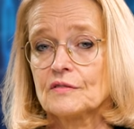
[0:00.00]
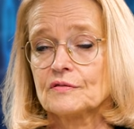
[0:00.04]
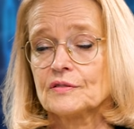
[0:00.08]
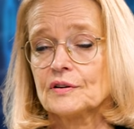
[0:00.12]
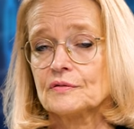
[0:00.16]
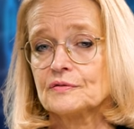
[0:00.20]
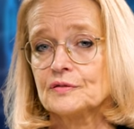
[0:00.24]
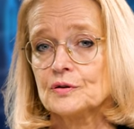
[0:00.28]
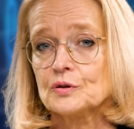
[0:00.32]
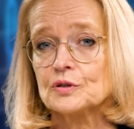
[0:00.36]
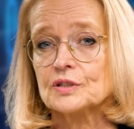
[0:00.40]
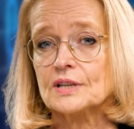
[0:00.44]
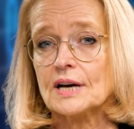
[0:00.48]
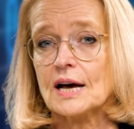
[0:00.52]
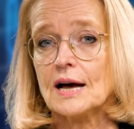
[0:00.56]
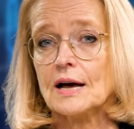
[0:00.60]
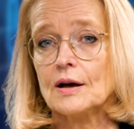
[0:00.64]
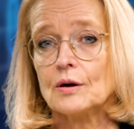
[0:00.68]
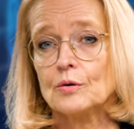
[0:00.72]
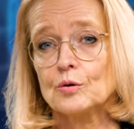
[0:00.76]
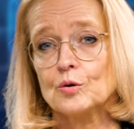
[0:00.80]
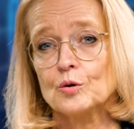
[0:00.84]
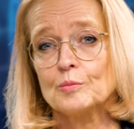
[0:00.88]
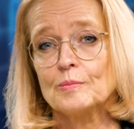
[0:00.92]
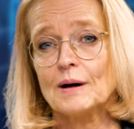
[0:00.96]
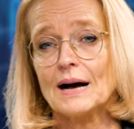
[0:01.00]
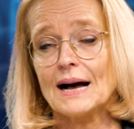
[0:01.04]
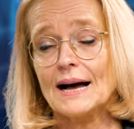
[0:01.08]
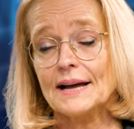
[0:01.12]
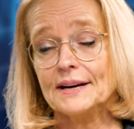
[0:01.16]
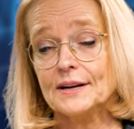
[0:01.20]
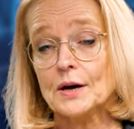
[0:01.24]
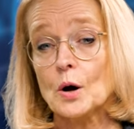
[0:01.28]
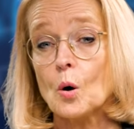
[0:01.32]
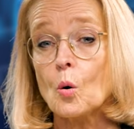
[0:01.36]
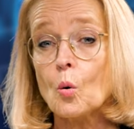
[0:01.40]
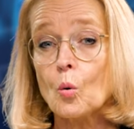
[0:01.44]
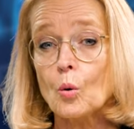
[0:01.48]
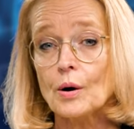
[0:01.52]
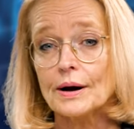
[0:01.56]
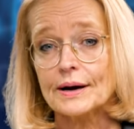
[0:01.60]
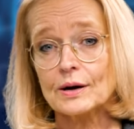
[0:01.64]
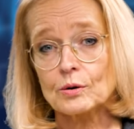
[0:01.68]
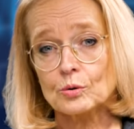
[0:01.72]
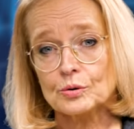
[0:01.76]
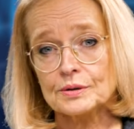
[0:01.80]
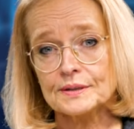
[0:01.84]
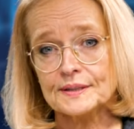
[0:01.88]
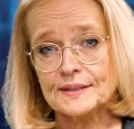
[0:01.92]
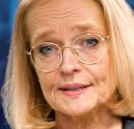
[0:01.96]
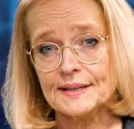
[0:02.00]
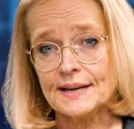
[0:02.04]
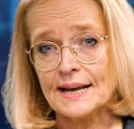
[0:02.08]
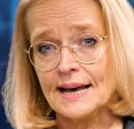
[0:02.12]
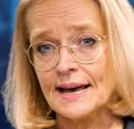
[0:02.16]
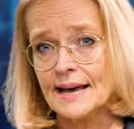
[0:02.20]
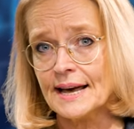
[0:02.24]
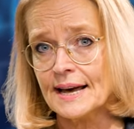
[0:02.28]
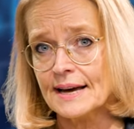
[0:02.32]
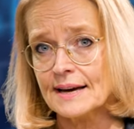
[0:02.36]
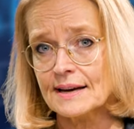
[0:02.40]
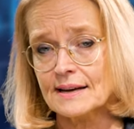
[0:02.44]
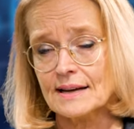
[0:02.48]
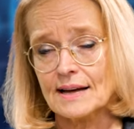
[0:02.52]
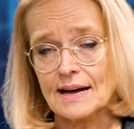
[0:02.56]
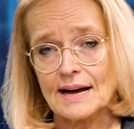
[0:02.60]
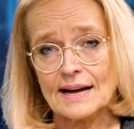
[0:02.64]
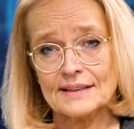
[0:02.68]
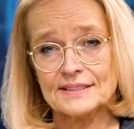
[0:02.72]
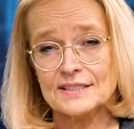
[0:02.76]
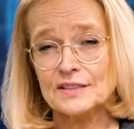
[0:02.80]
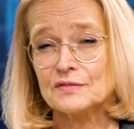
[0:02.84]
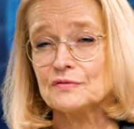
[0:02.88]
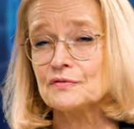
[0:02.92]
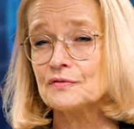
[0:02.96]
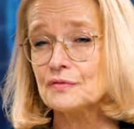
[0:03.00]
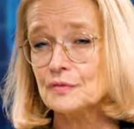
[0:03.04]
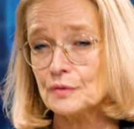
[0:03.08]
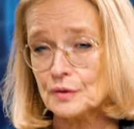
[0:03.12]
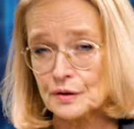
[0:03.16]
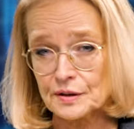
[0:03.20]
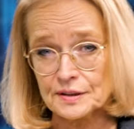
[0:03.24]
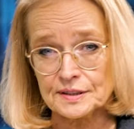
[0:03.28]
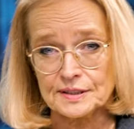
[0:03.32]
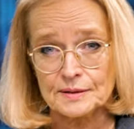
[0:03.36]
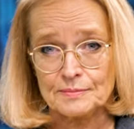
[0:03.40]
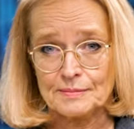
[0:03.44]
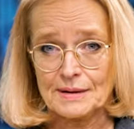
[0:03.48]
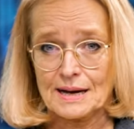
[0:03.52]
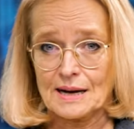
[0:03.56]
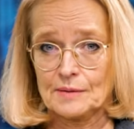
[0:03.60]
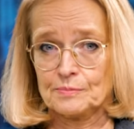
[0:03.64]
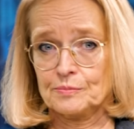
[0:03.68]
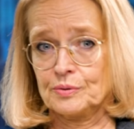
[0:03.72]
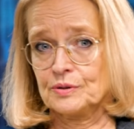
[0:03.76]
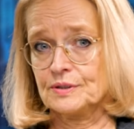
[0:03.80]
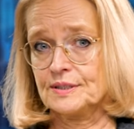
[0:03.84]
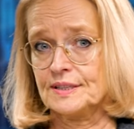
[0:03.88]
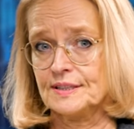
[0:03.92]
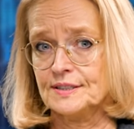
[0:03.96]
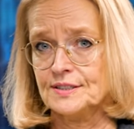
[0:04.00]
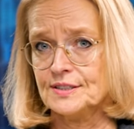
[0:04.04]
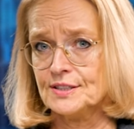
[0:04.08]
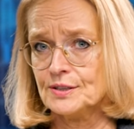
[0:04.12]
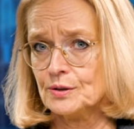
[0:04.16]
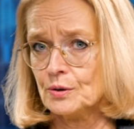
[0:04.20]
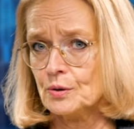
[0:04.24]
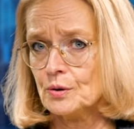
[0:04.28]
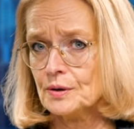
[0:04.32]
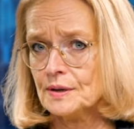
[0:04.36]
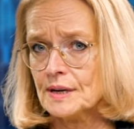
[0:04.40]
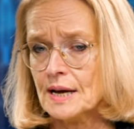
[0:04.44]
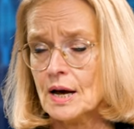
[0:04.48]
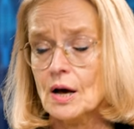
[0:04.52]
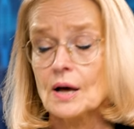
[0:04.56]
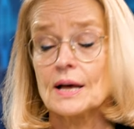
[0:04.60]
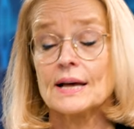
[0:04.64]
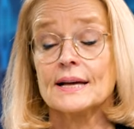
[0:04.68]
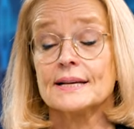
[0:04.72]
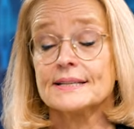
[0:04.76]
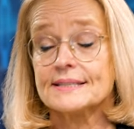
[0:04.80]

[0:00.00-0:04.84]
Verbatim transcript: verfügt äh, über eine hohe Kundennähe, hat die führende Marktposition,